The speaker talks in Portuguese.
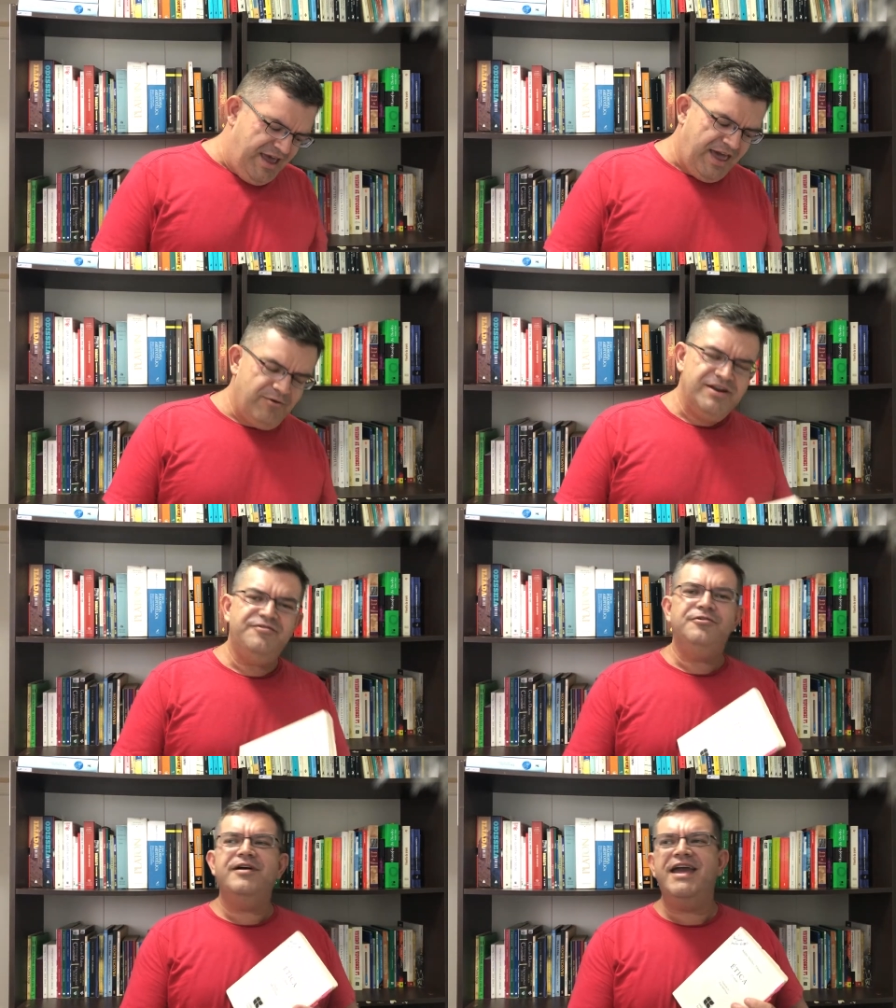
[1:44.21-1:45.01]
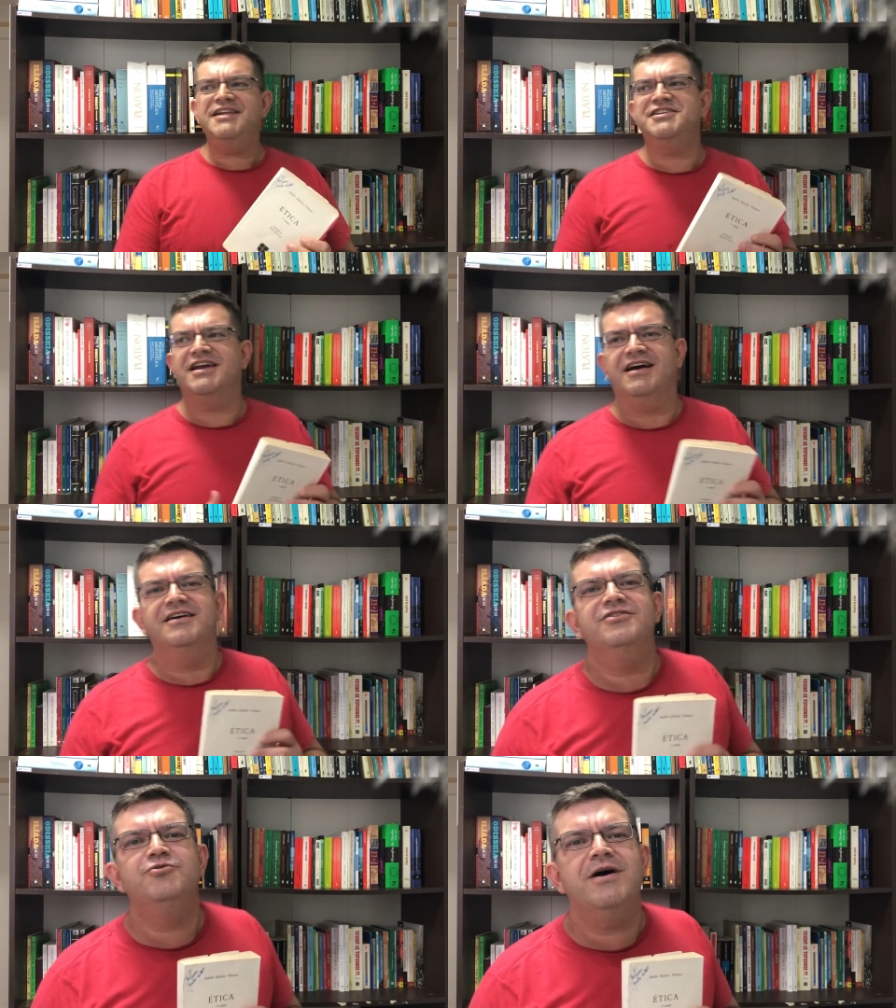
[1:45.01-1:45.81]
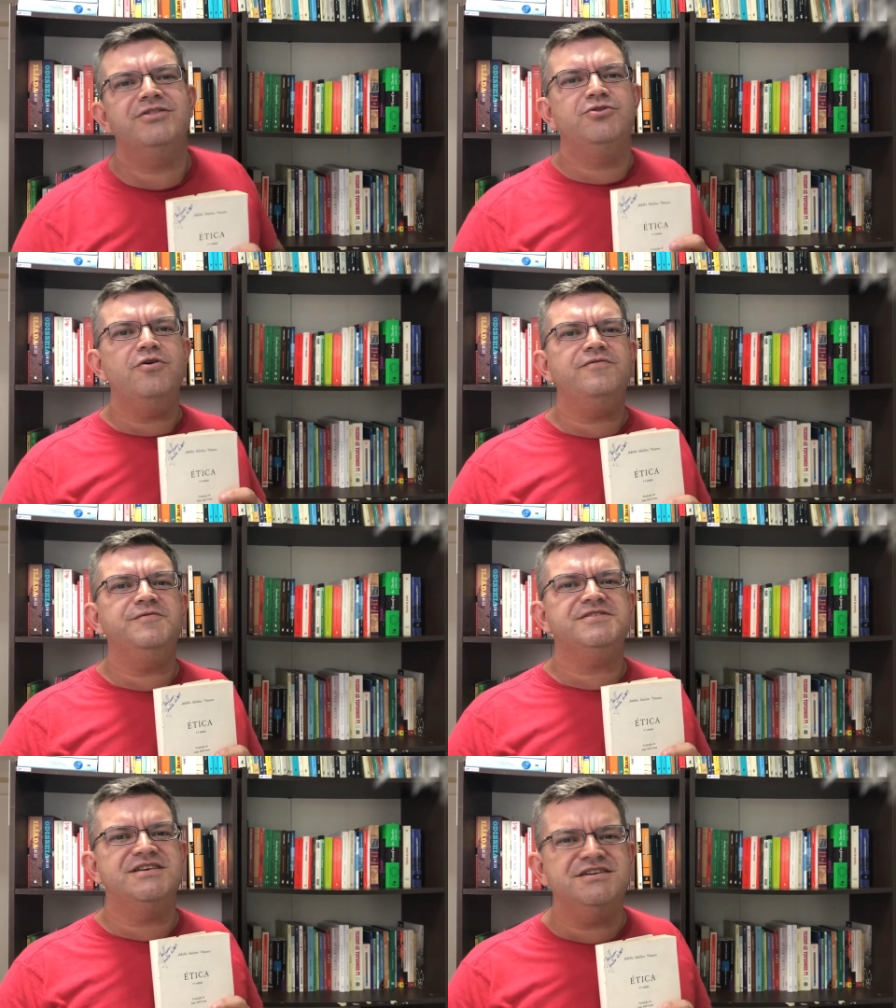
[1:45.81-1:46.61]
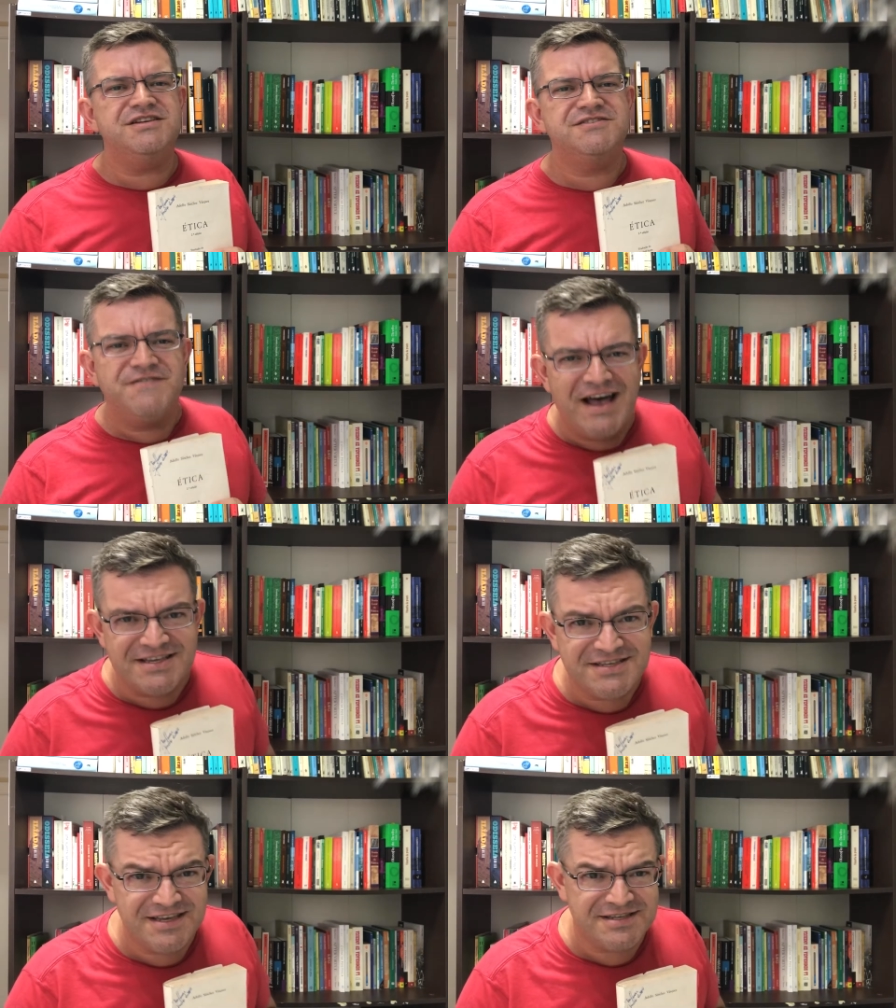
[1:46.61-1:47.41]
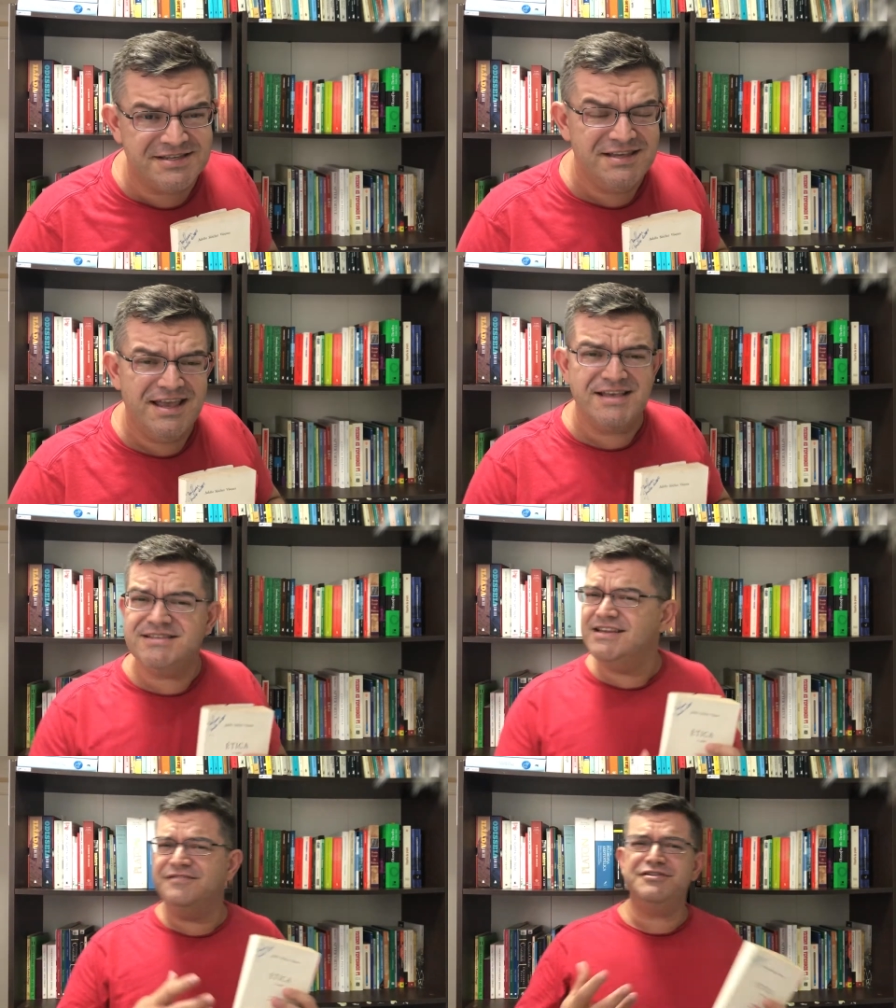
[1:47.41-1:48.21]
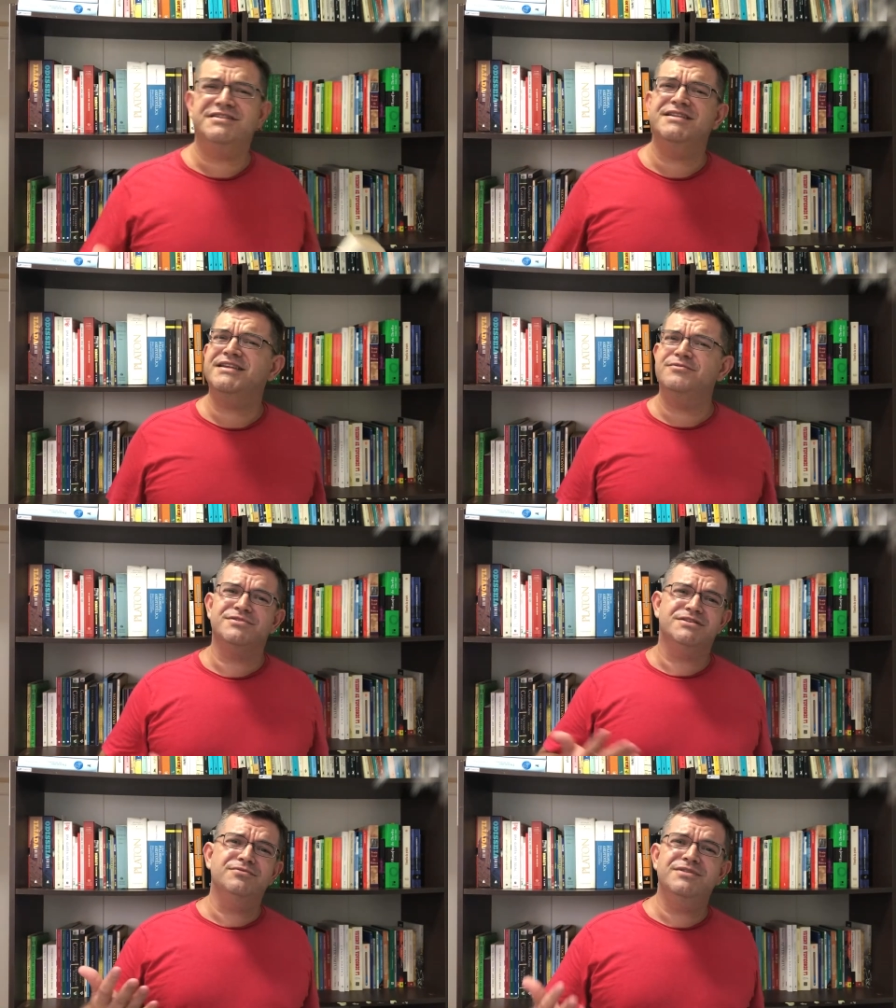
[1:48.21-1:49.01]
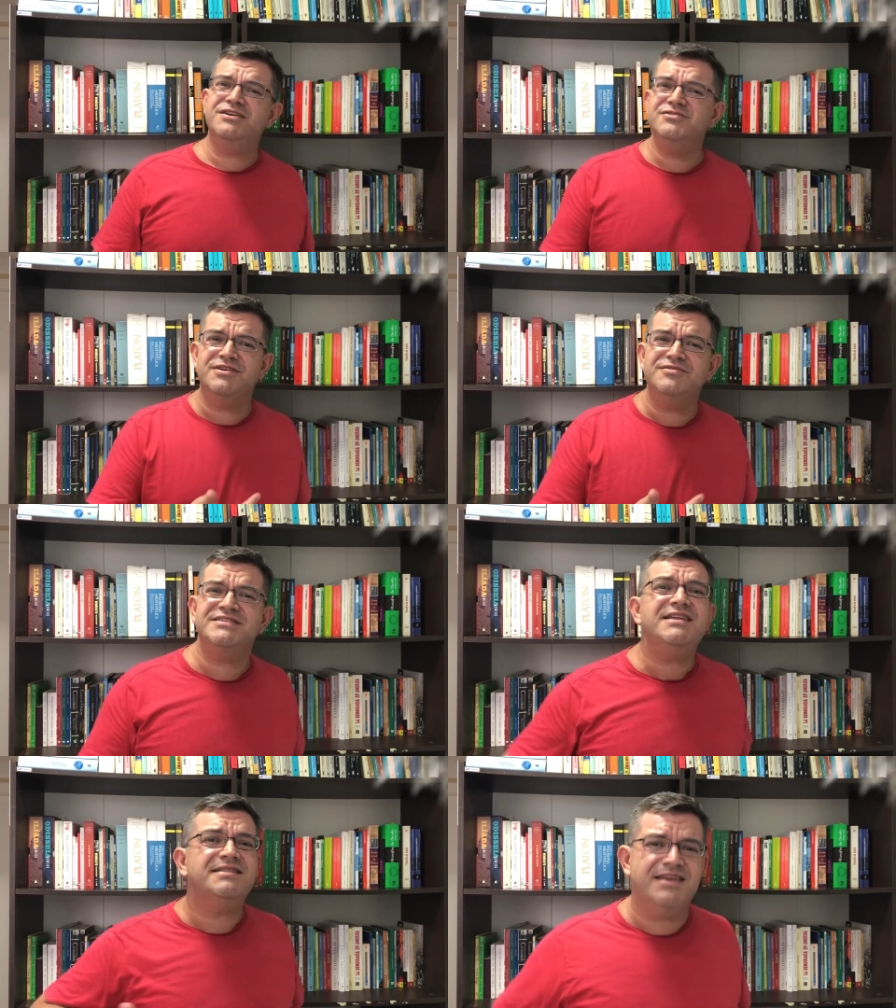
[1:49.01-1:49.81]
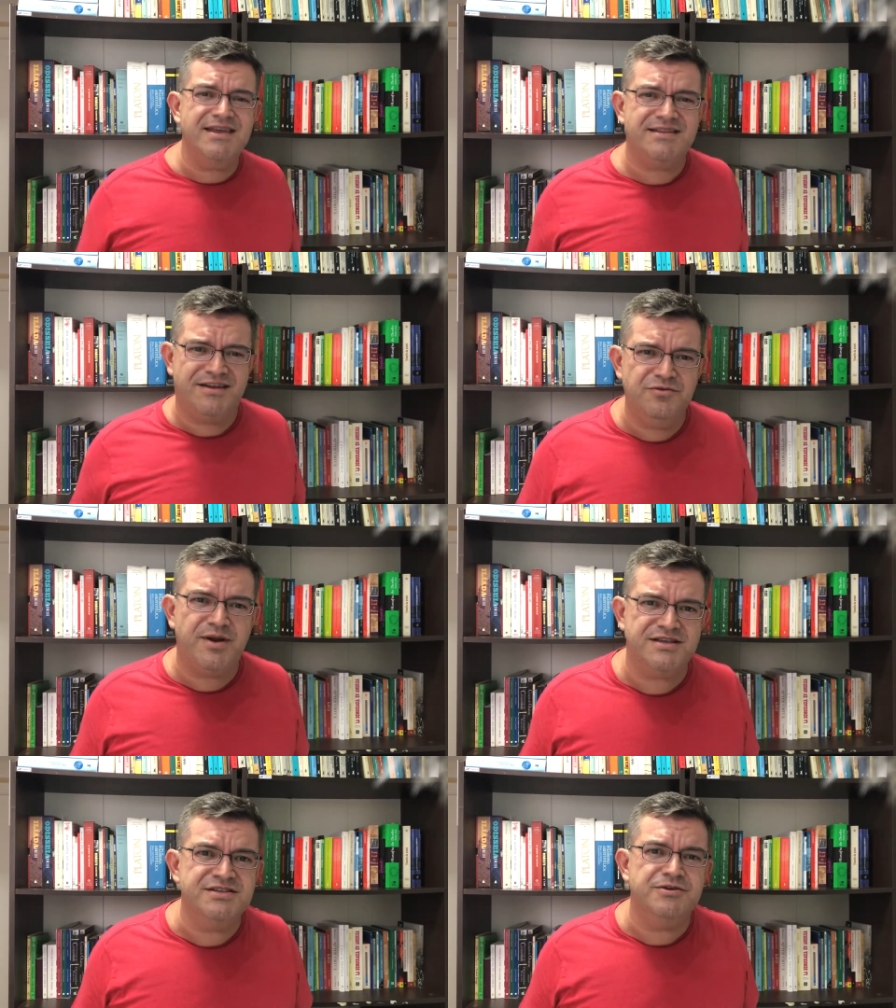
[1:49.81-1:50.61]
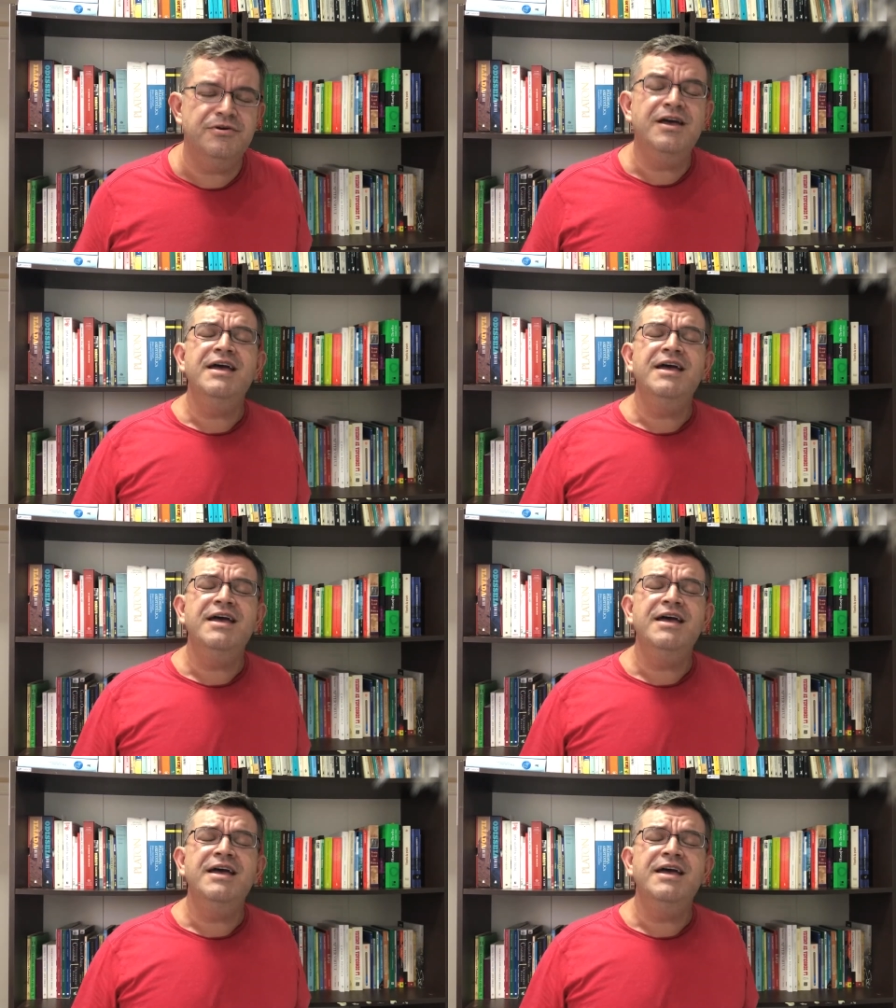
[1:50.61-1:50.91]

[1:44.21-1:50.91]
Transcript: É o livro Ética, do Adolfo Sanches Vasques. Esse livro já tem tradução desde os anos 70 aqui no Brasil